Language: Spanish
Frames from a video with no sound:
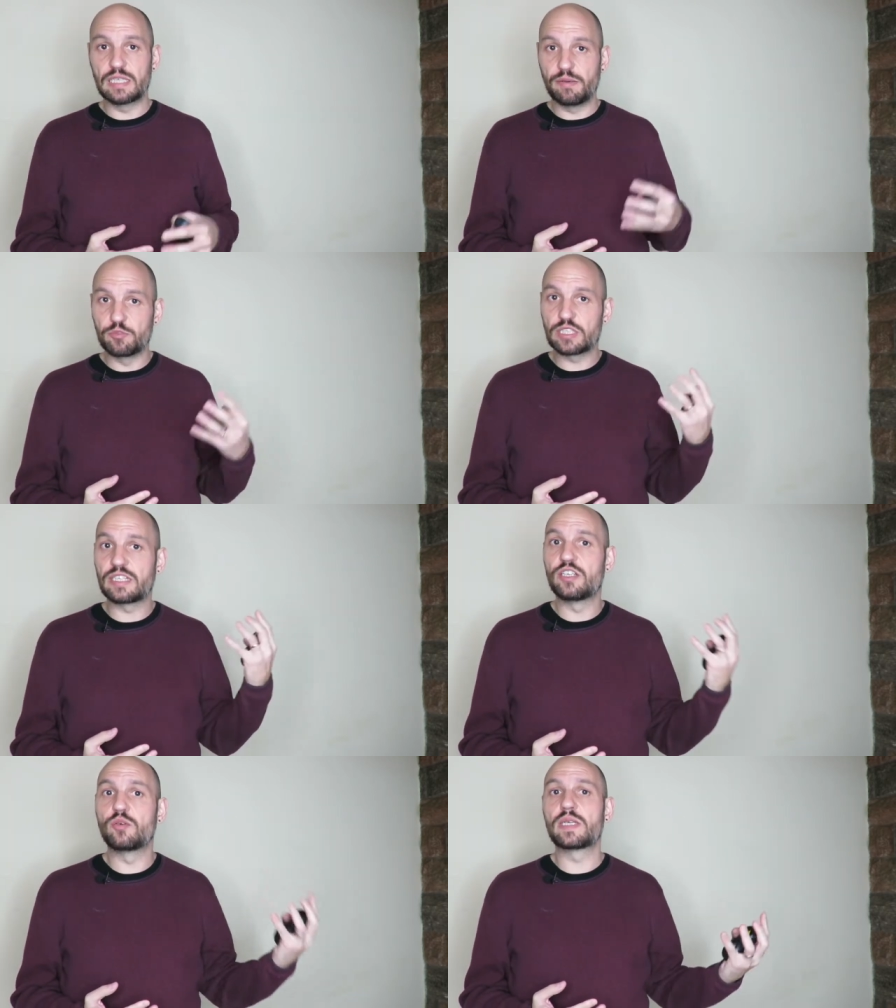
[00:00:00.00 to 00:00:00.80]
¿Debemos
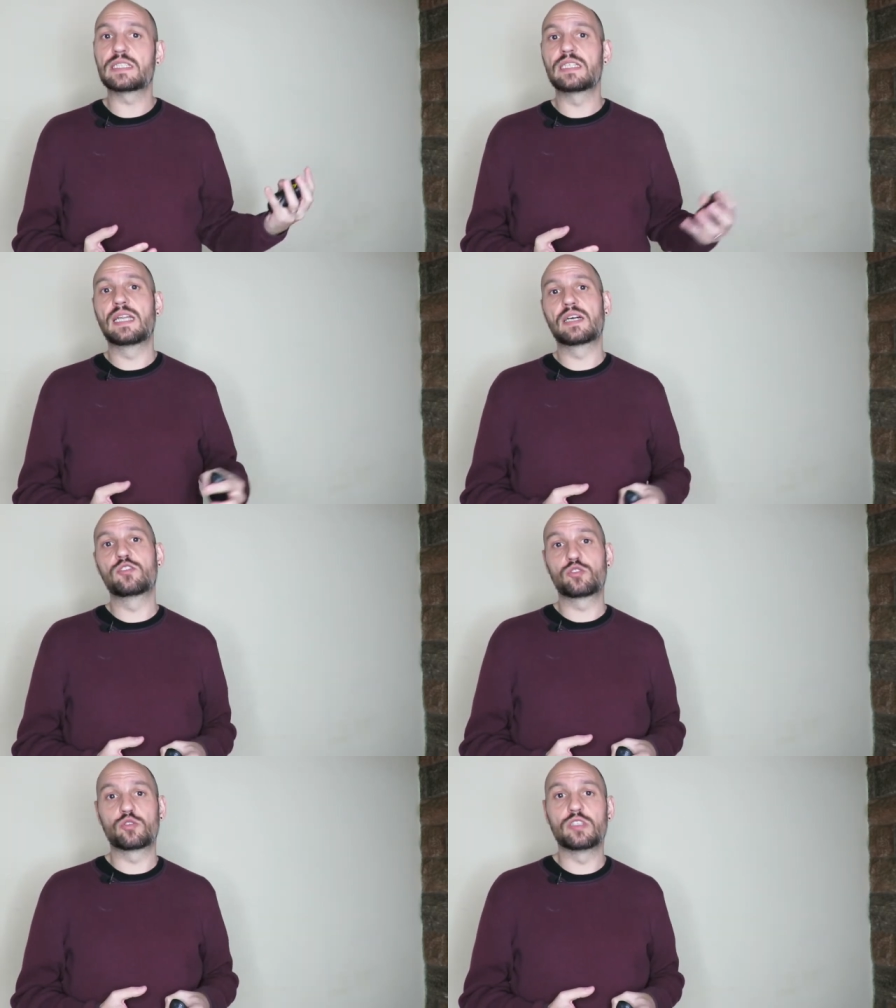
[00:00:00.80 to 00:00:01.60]
hacer obras en la
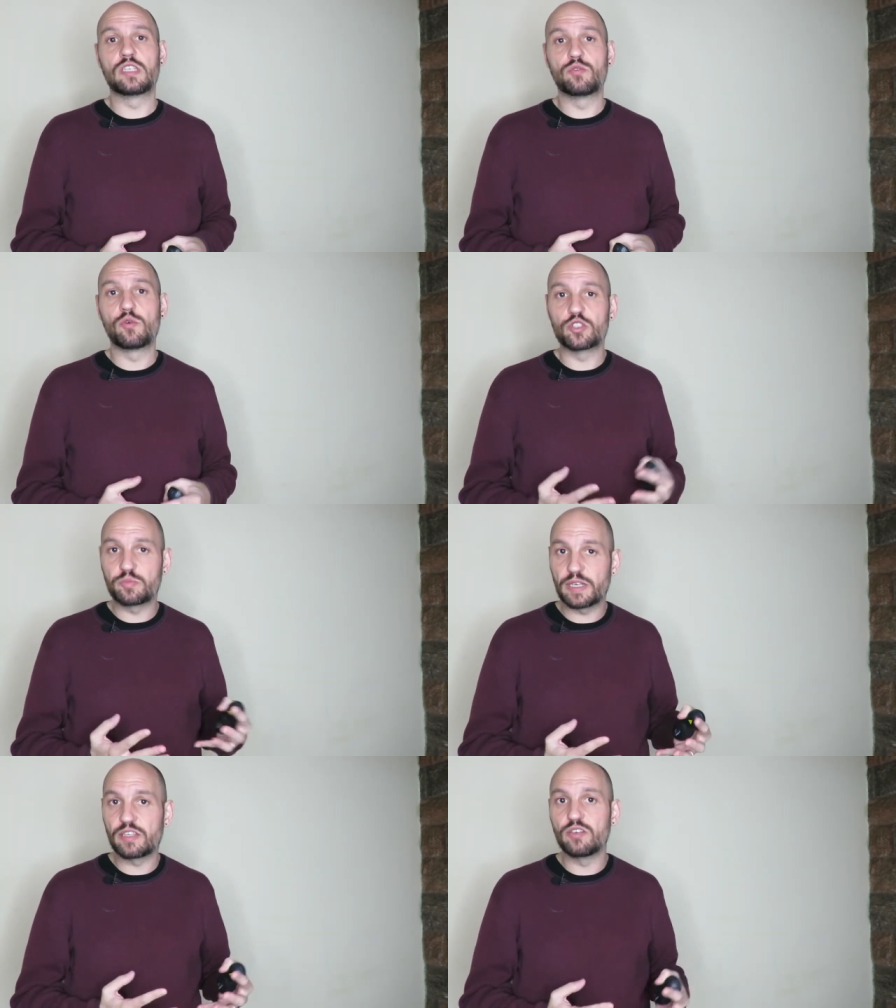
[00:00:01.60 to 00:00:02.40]
construcción de nuevo
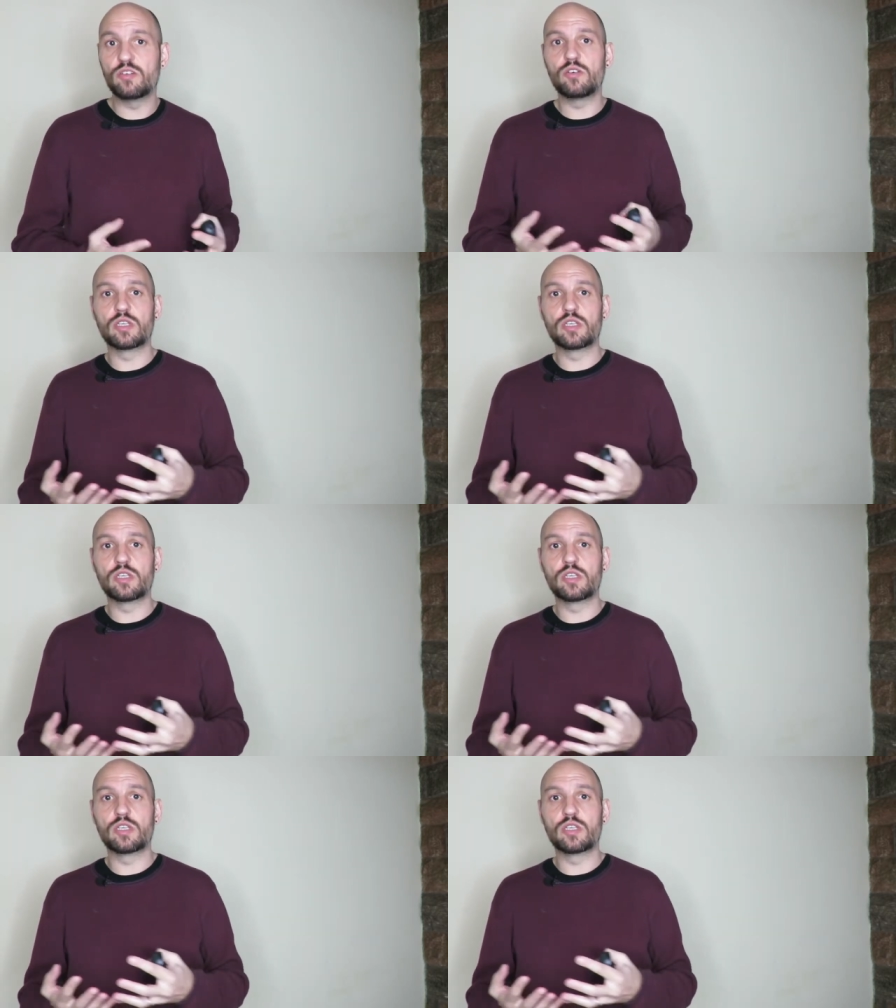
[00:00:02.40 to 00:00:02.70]
espacio